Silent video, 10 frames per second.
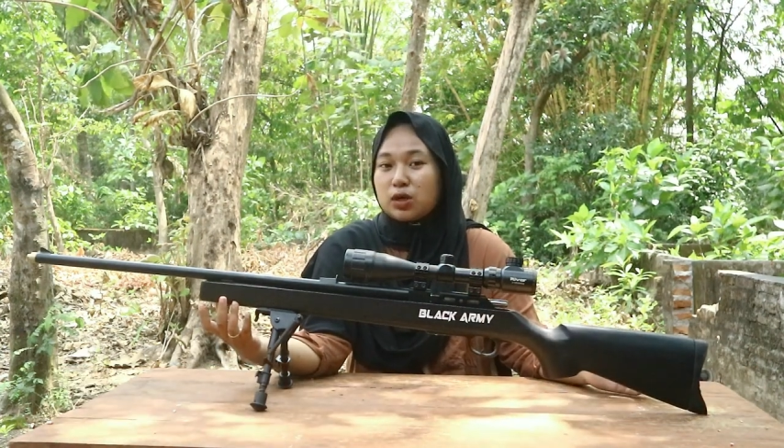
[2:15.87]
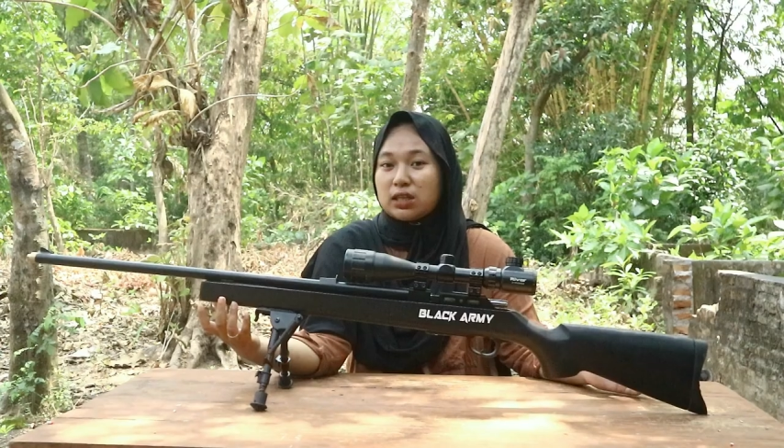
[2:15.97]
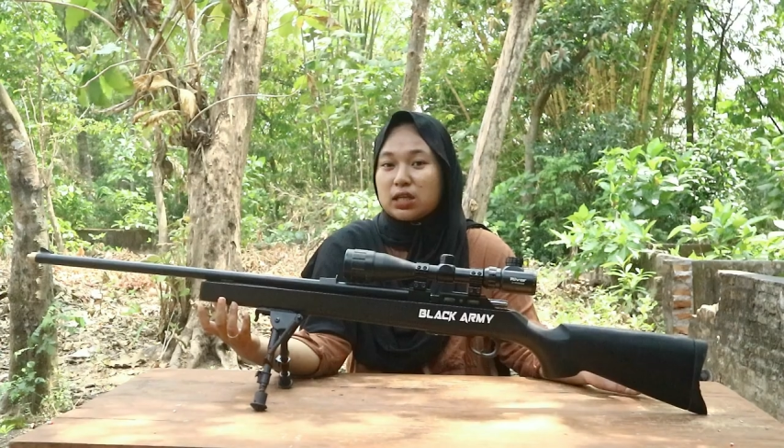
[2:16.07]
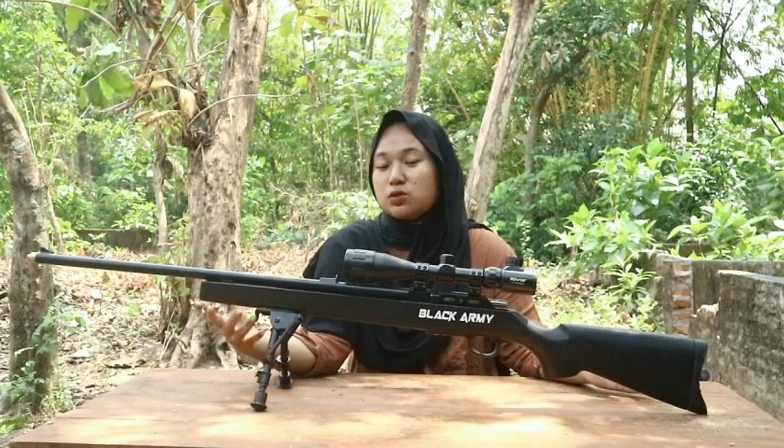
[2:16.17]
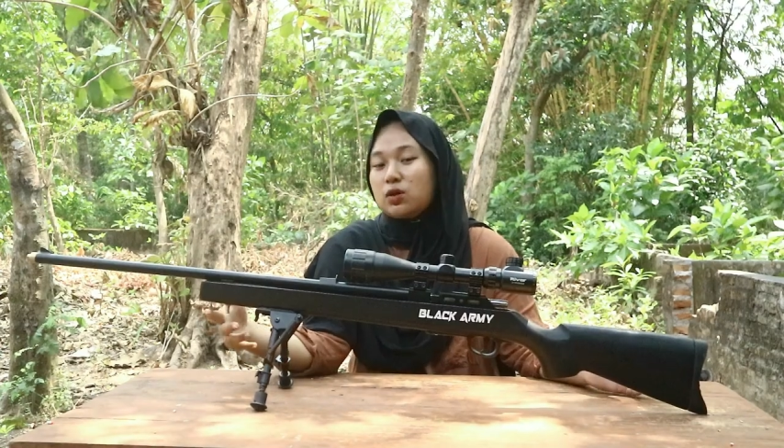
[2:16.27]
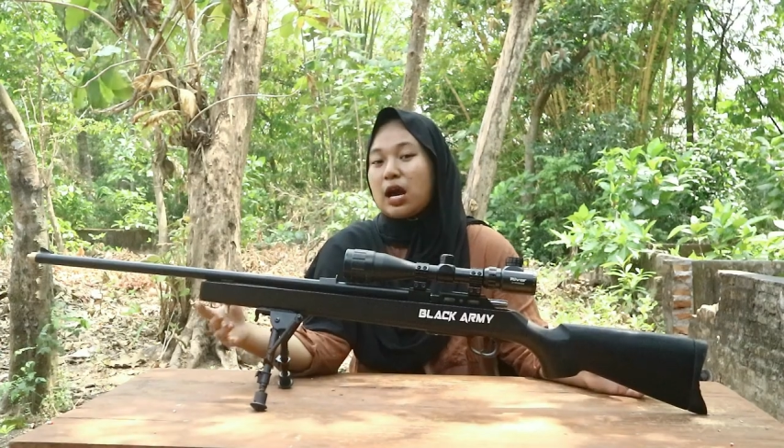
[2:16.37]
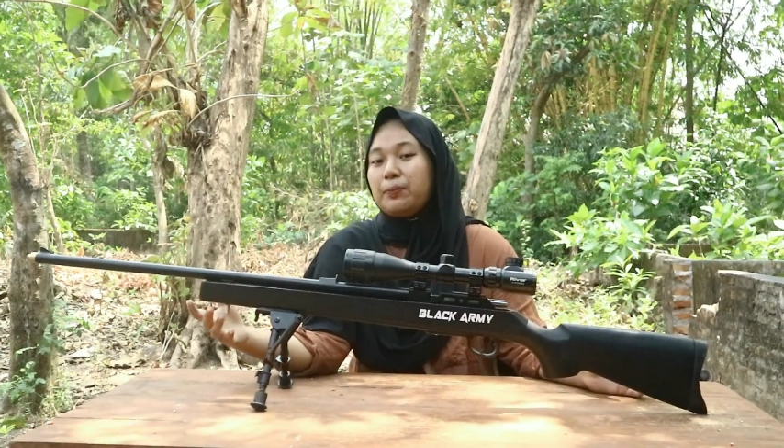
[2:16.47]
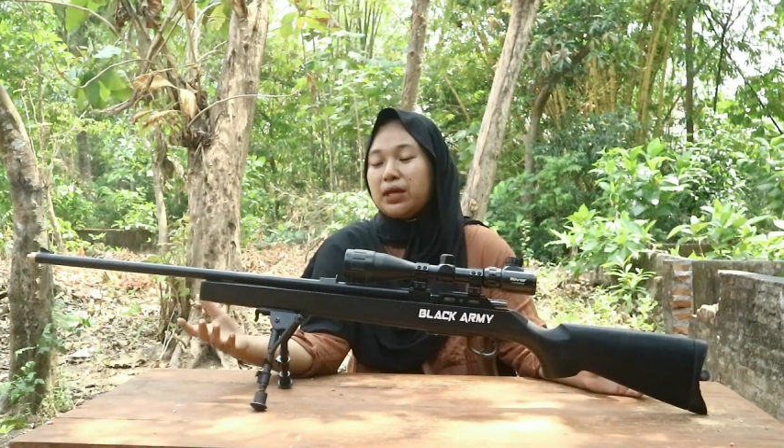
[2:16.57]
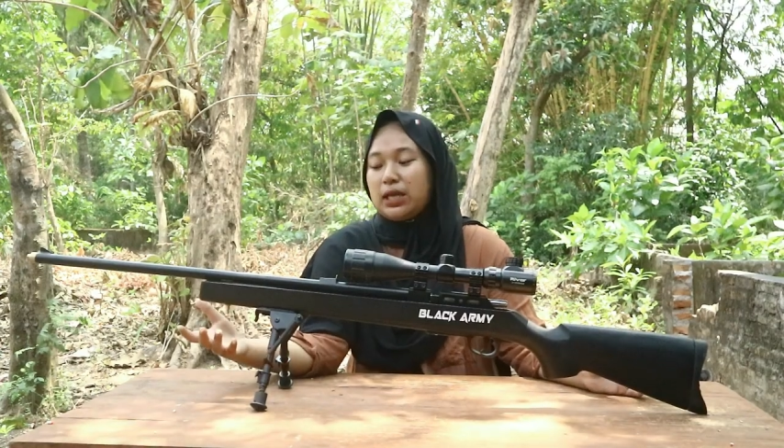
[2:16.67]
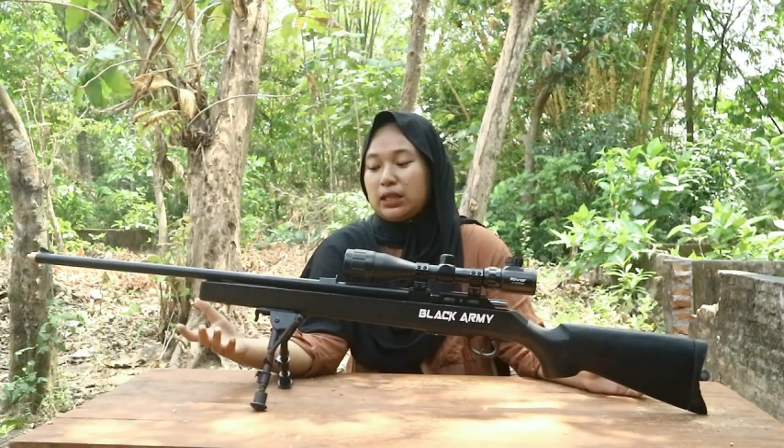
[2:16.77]
kita juga
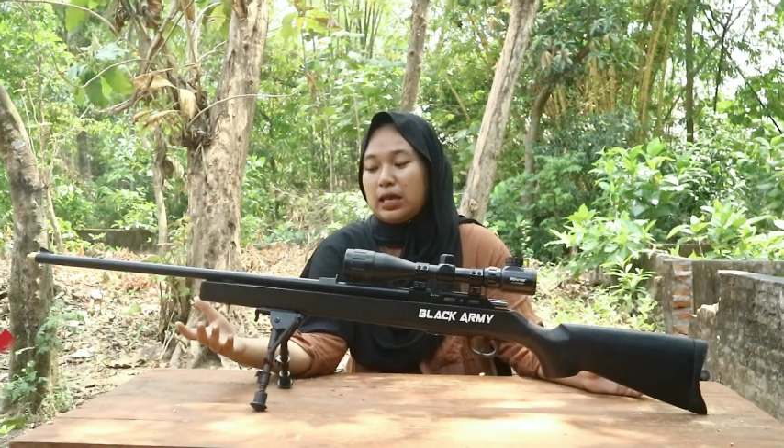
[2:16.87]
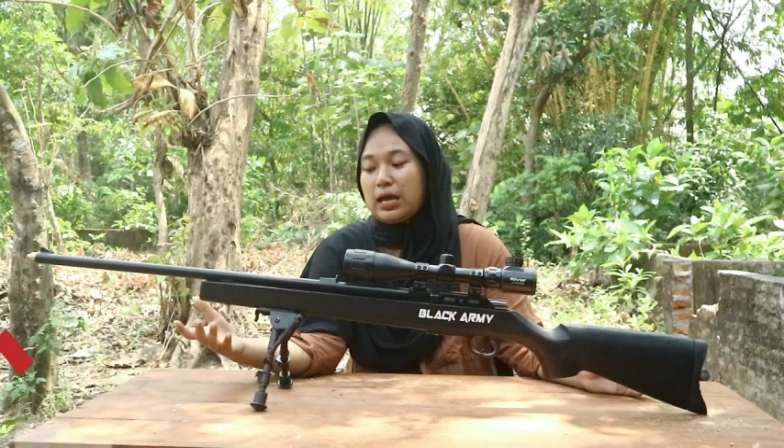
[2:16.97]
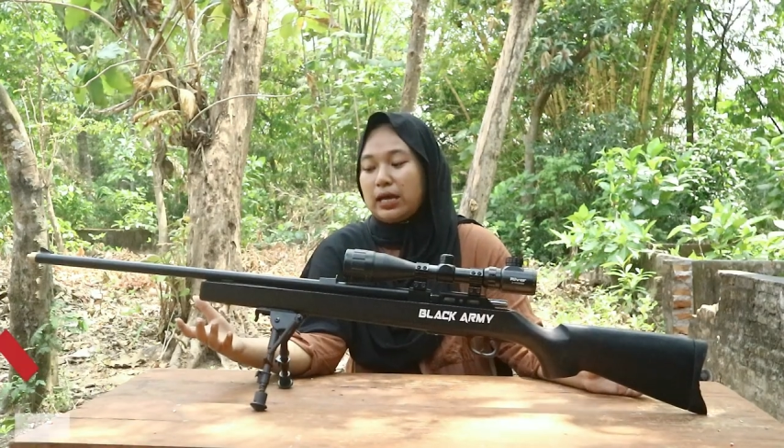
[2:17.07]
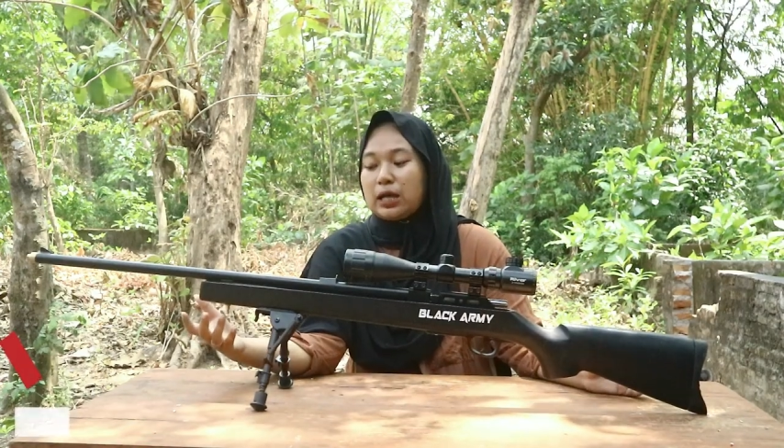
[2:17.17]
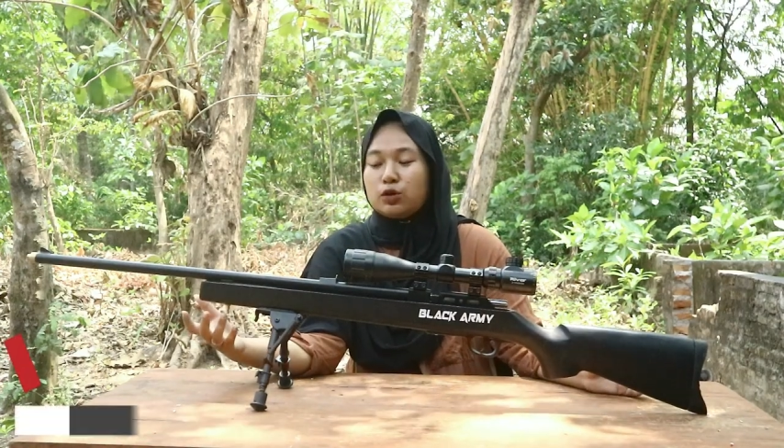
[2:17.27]
upgrade ya.